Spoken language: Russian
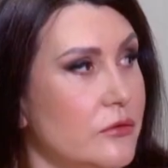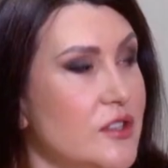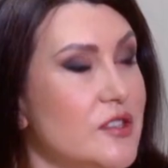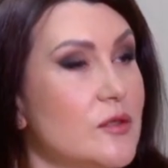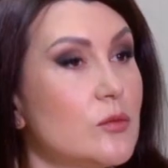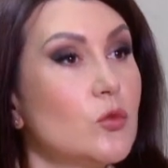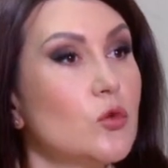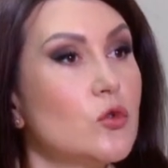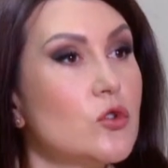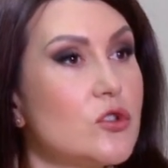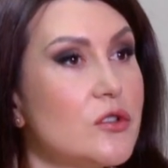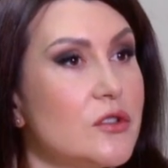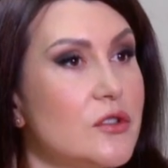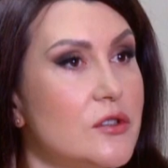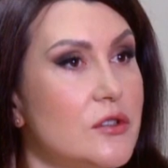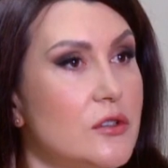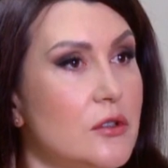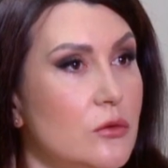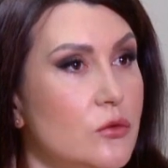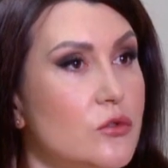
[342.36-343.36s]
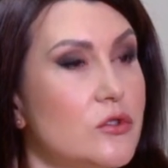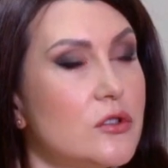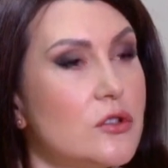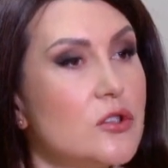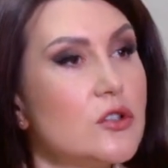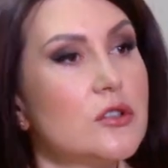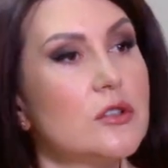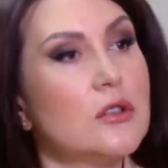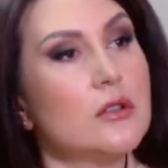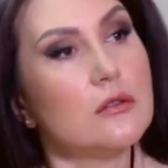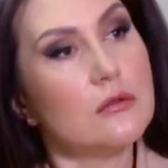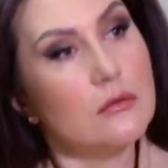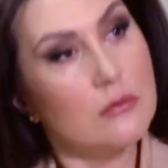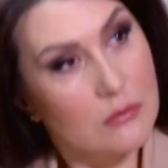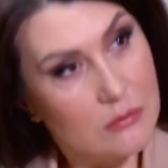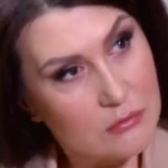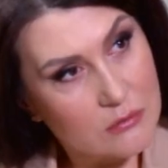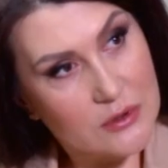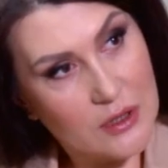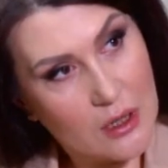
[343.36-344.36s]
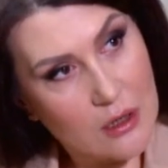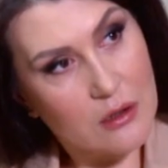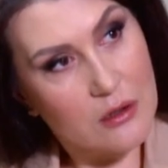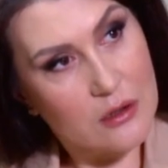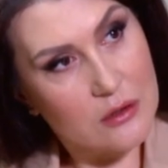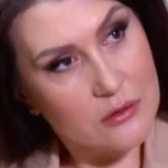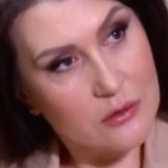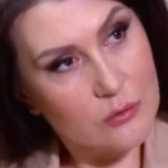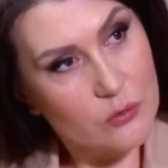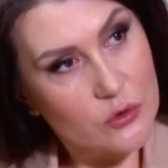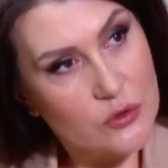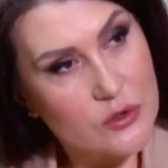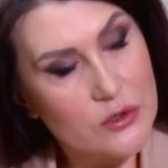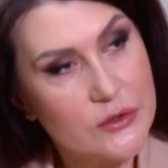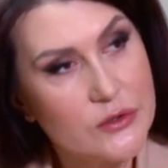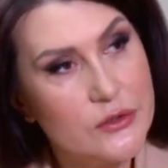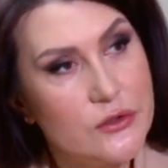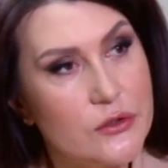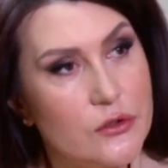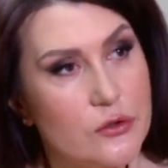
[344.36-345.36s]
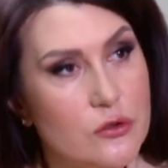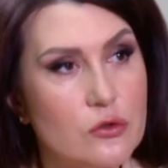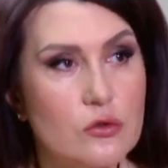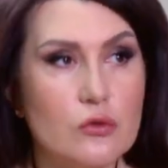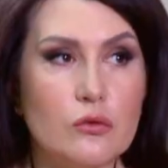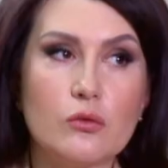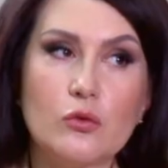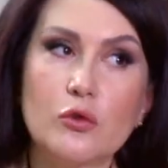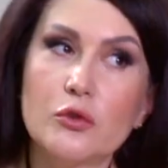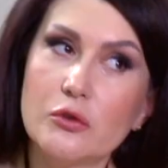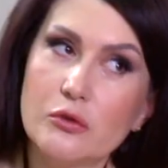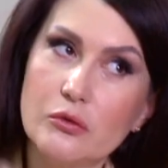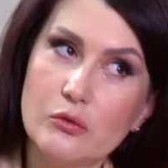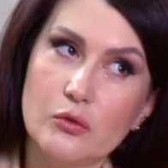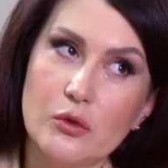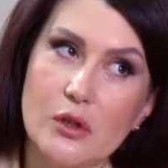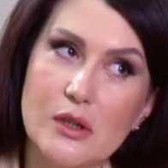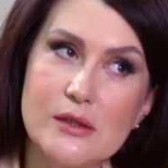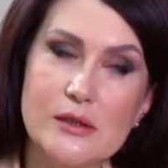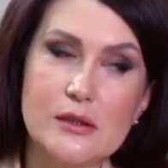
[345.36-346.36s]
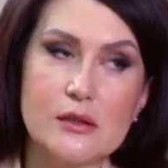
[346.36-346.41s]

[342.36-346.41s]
возможности, люди должны так к этому отнестись, что вот у нас